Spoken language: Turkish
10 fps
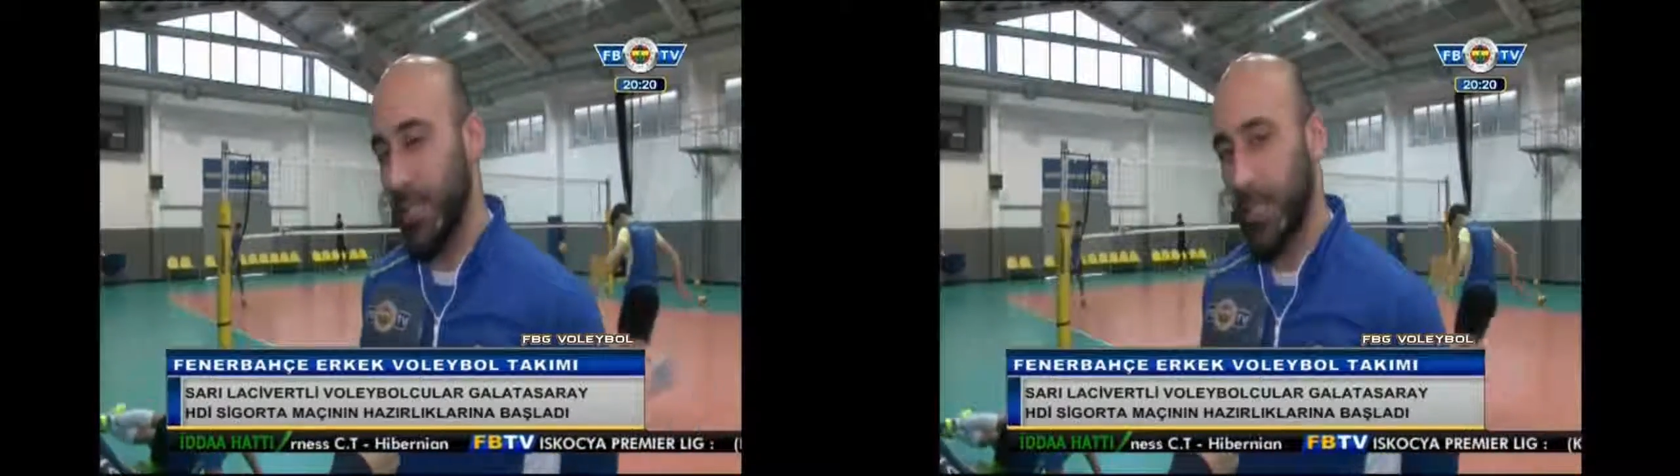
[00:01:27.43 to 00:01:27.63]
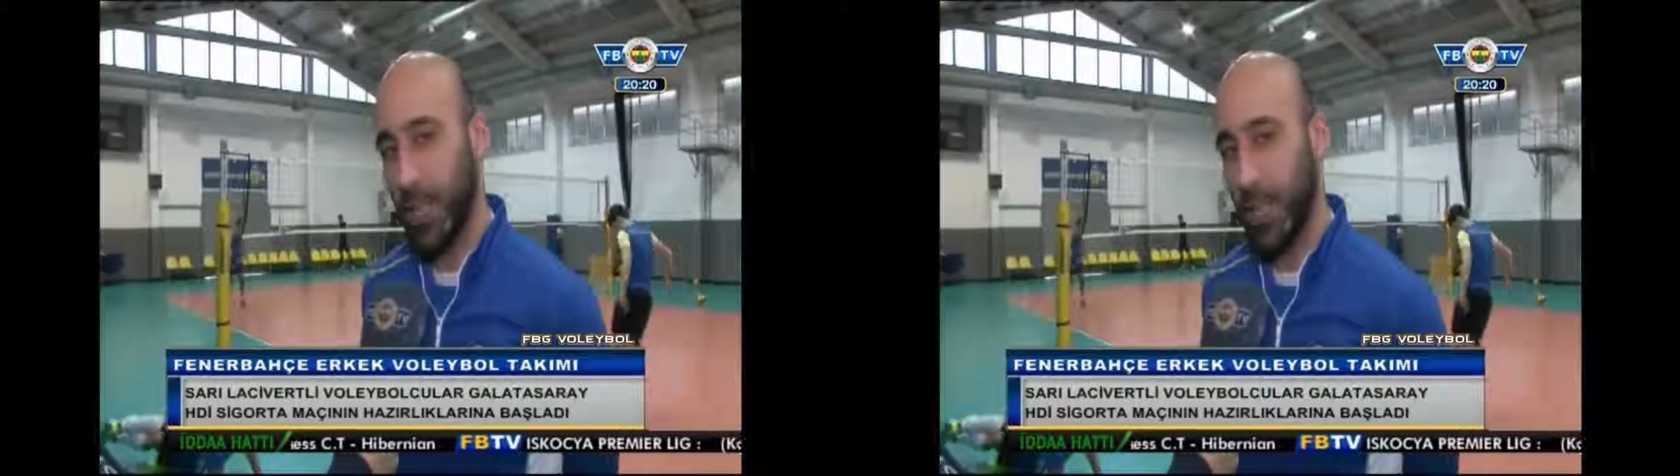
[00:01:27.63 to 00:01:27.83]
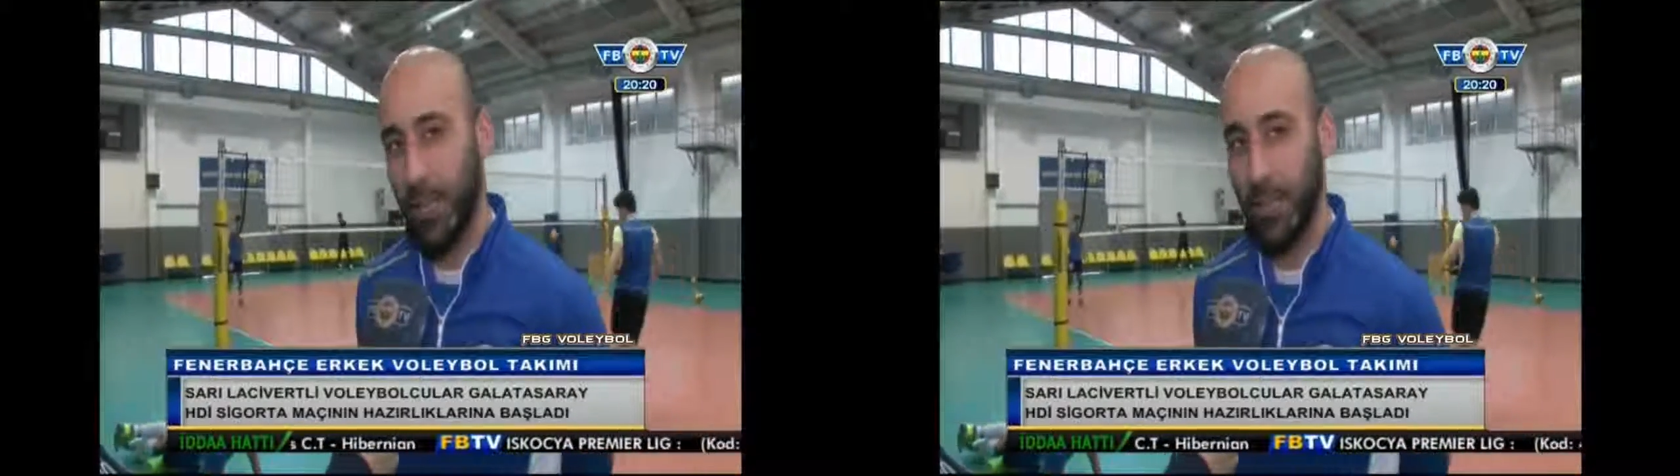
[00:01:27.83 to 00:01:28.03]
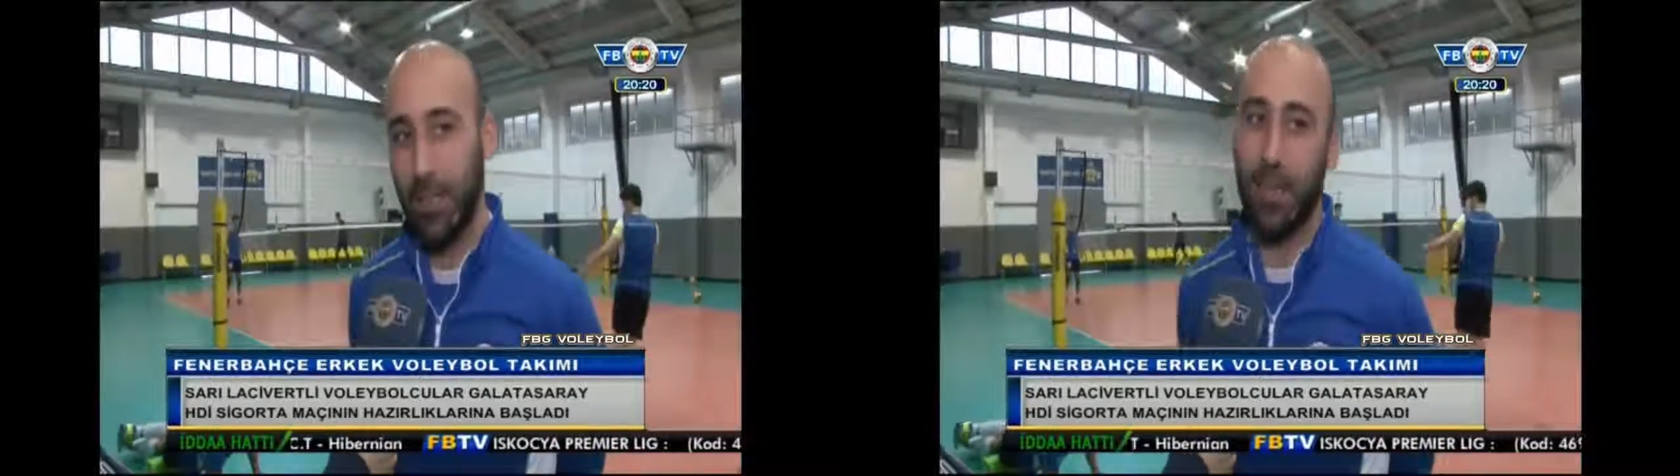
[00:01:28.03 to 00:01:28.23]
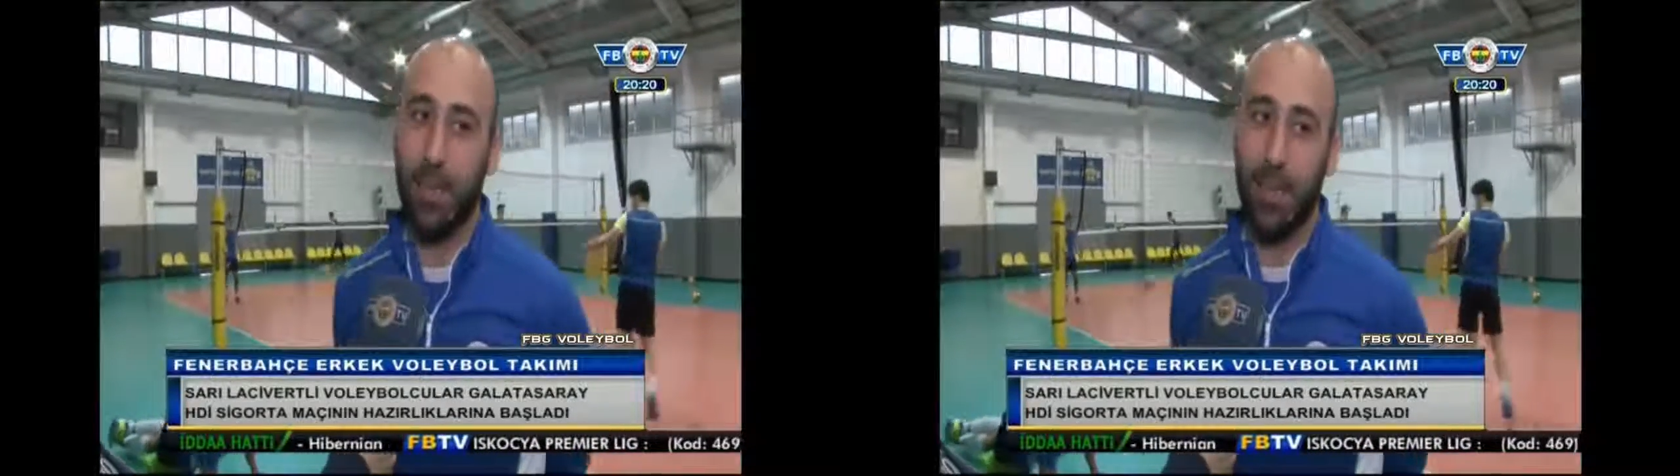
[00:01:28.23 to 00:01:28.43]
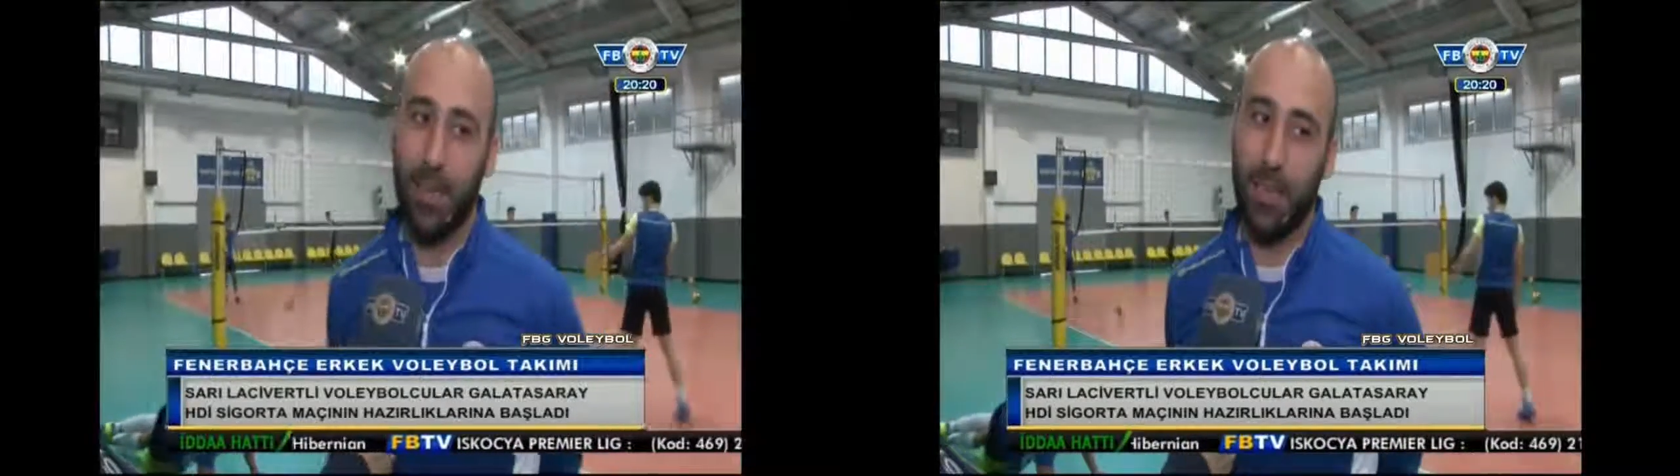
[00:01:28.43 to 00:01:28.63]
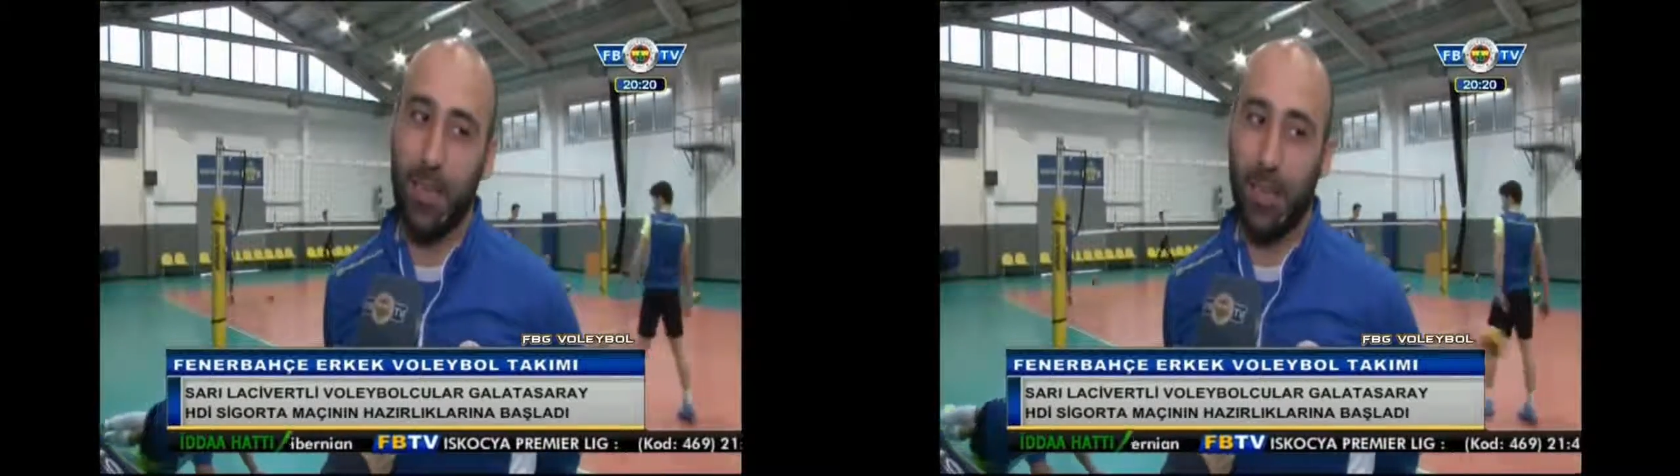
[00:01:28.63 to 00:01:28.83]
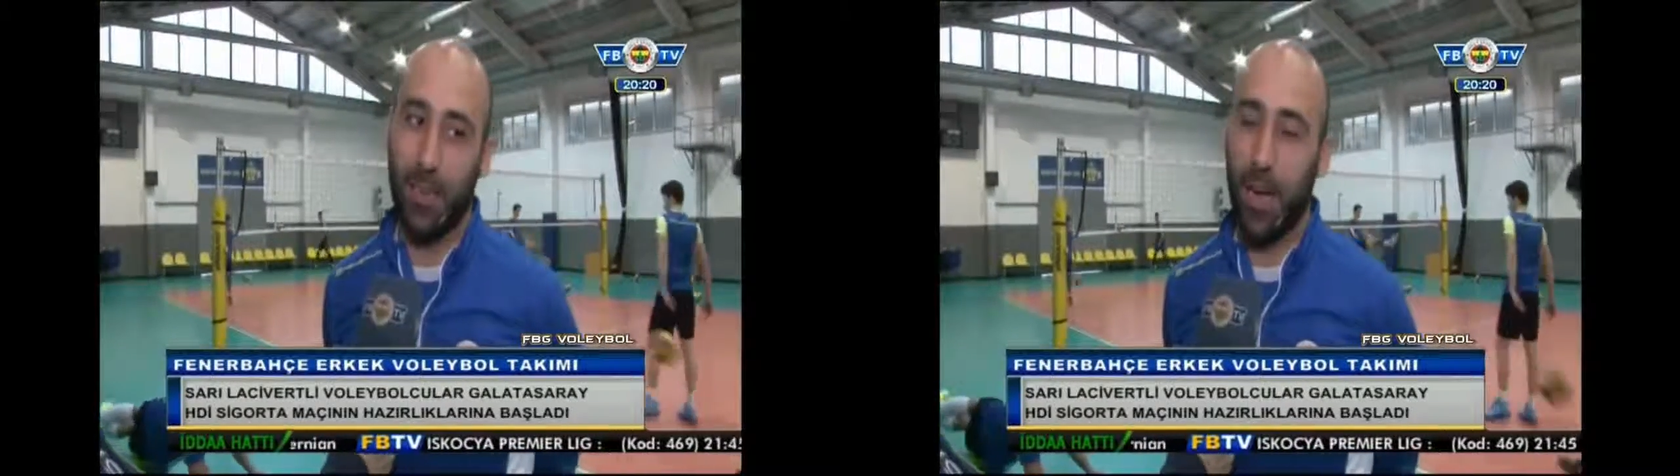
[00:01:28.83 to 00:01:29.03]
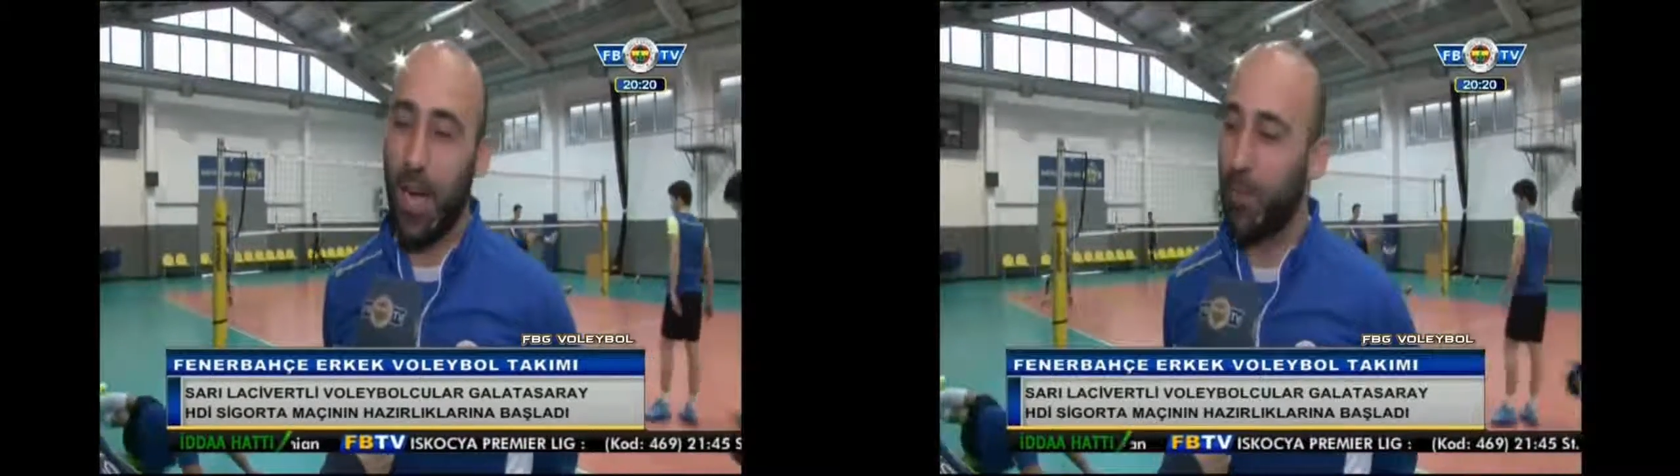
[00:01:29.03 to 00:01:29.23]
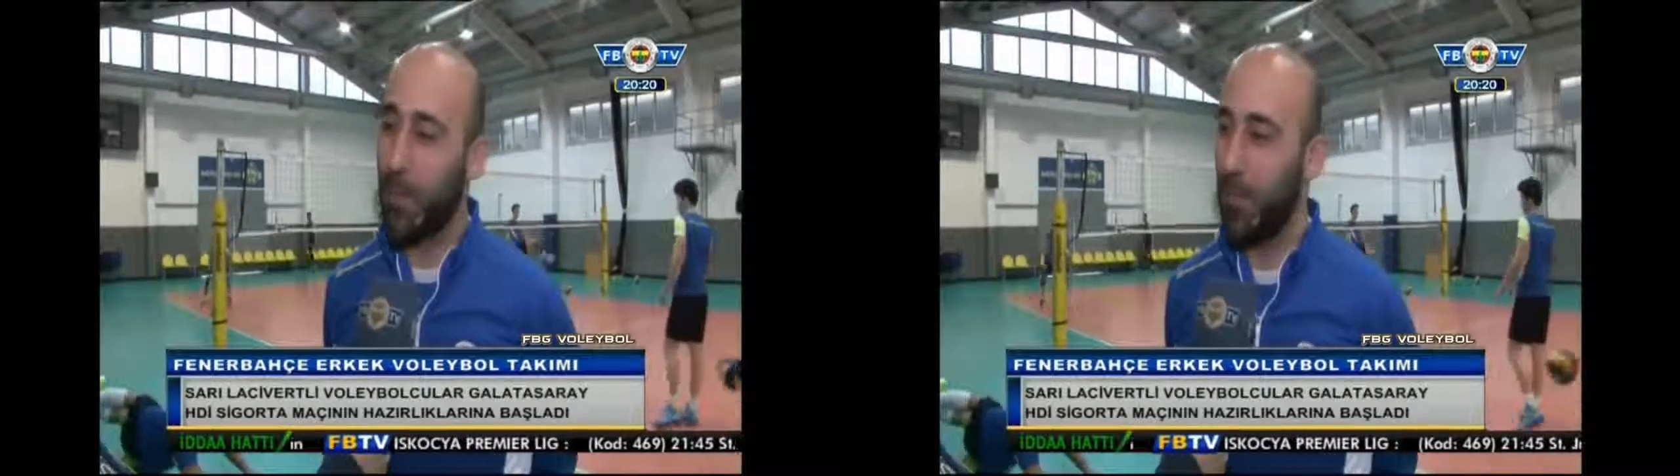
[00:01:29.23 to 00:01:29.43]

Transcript: İnşallah e, galip